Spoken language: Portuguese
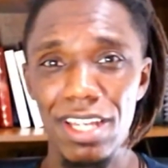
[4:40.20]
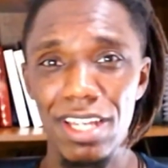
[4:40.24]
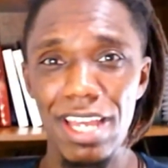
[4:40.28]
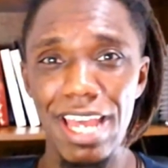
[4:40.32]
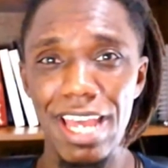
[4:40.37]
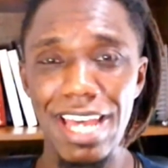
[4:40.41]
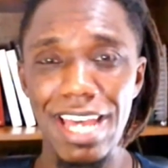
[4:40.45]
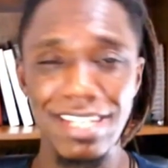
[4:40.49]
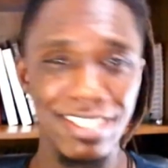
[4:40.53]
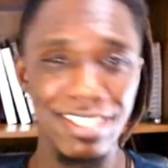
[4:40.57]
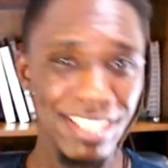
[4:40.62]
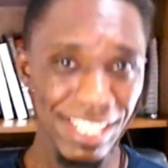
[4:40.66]

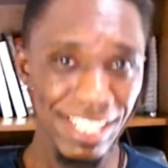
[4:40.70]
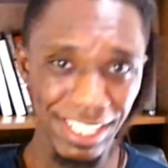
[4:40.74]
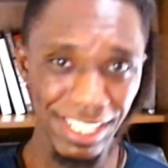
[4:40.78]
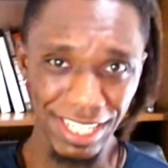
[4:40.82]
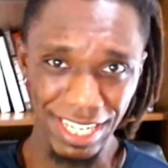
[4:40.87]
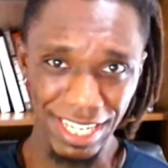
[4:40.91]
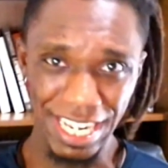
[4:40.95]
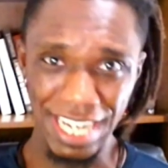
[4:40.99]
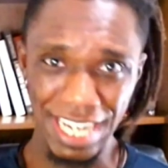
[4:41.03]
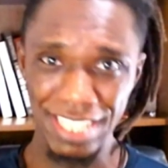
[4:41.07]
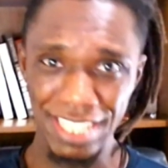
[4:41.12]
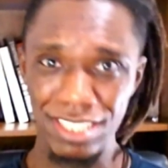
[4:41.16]
É assim que ela
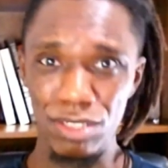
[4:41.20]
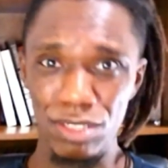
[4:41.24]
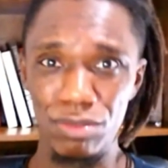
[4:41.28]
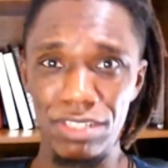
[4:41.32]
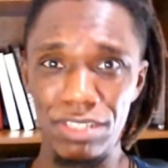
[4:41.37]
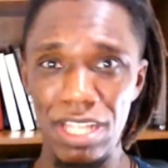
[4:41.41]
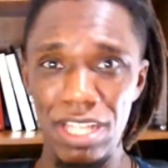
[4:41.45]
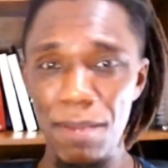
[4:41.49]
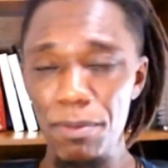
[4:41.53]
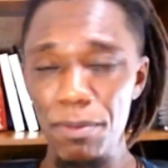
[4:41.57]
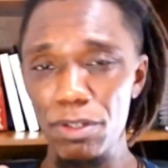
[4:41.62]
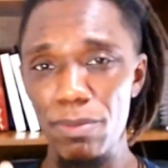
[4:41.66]
gasta o
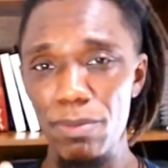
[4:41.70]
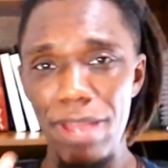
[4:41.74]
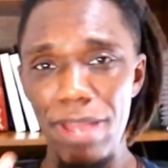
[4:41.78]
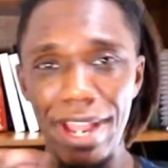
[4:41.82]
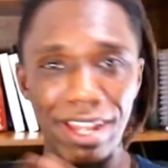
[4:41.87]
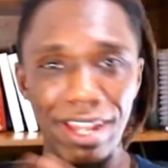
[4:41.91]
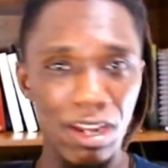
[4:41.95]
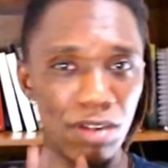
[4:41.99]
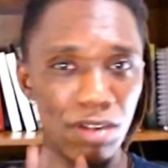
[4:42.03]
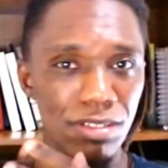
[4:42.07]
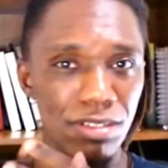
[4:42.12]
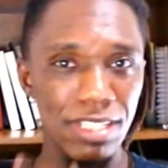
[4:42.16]
tempo no
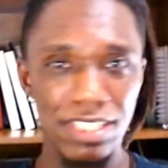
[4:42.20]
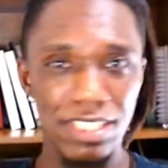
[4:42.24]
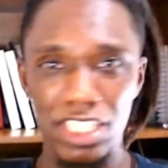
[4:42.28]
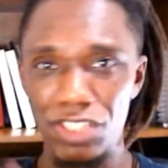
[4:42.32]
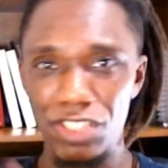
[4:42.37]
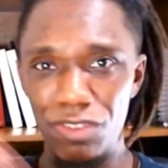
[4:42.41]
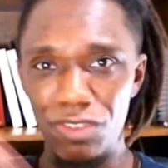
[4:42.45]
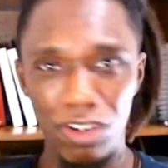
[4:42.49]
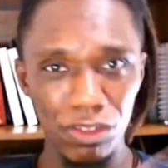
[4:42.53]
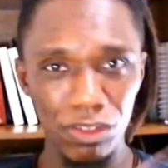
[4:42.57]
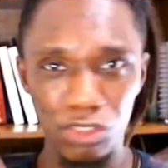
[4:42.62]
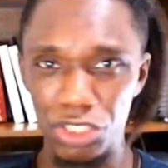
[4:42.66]
background dessas
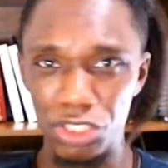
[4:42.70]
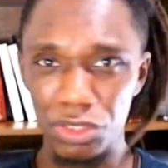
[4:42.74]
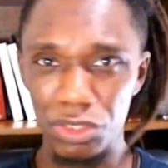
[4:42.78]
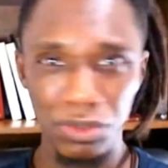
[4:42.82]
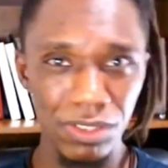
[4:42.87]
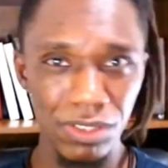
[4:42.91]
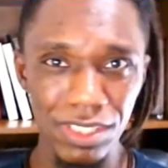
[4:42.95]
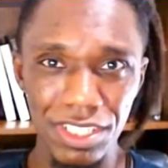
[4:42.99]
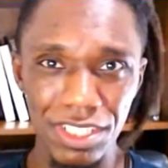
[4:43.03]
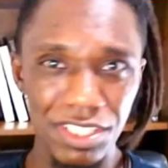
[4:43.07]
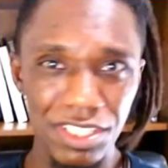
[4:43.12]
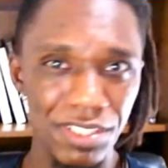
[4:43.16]
fotos
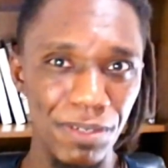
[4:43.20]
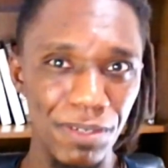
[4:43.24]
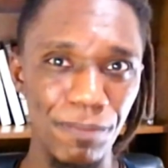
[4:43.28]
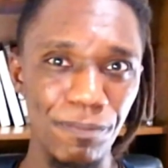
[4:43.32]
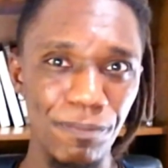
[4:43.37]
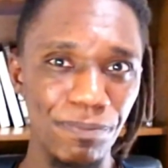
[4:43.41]
todas?